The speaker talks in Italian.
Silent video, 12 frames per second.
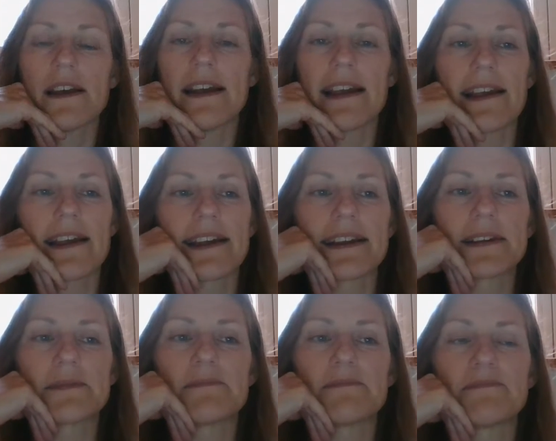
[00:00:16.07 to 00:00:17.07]
E
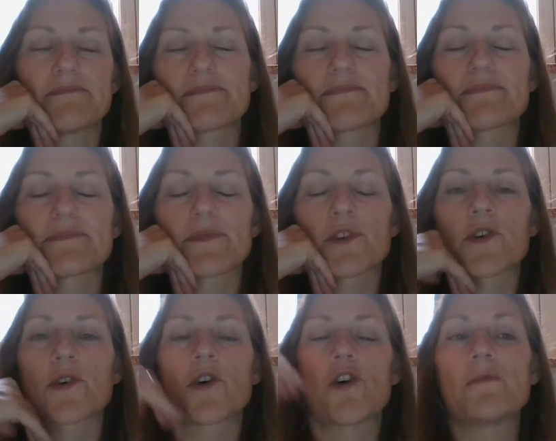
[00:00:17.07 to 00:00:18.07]
ehm,
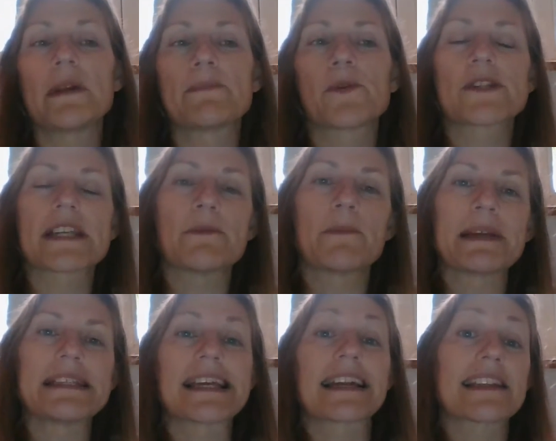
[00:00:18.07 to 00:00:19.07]
come possiamo
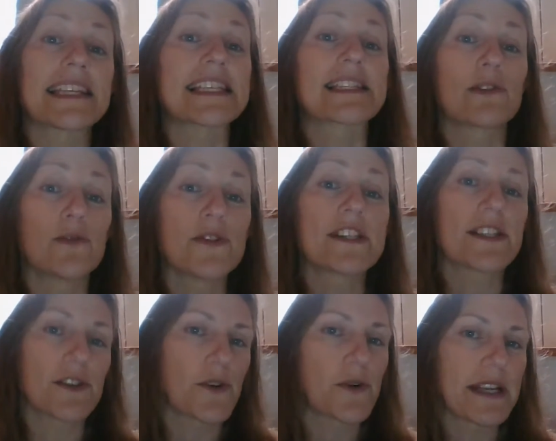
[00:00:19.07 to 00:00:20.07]
pensare di
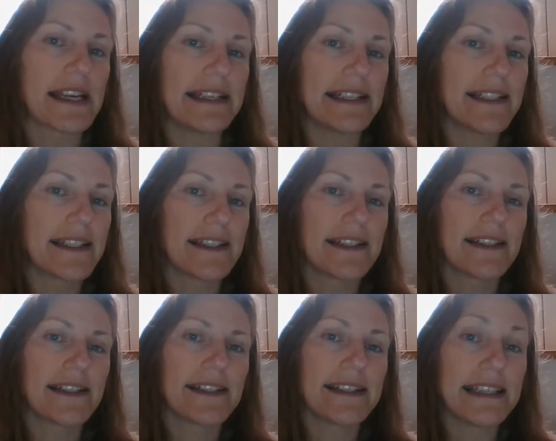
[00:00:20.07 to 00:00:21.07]
soluzione
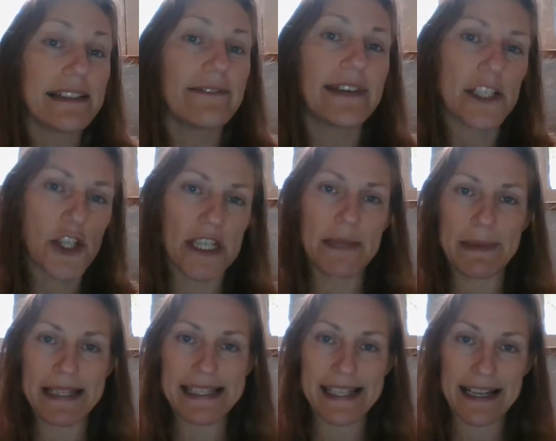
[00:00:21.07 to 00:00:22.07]
invece di
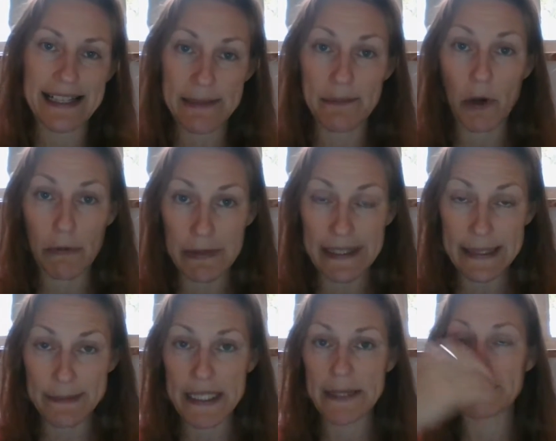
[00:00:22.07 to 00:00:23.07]
pensare di
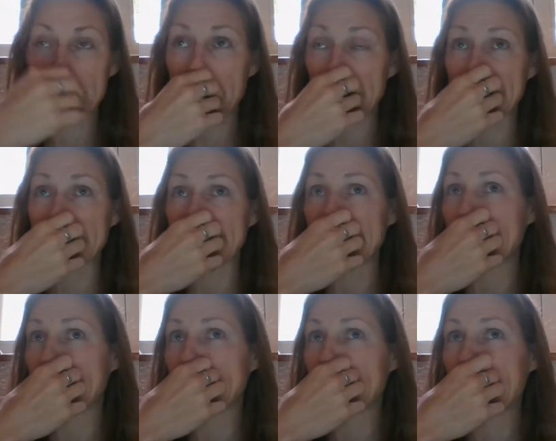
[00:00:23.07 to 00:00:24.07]
problemi,
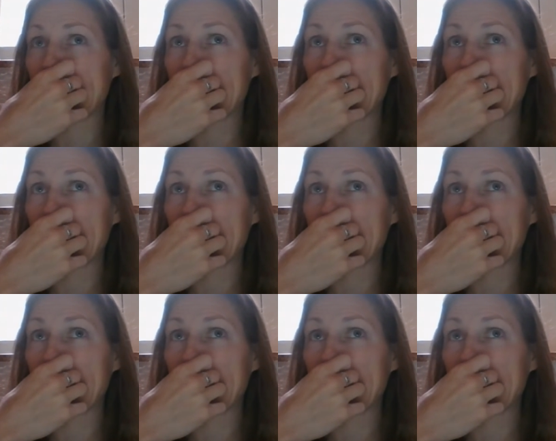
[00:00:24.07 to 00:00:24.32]
perché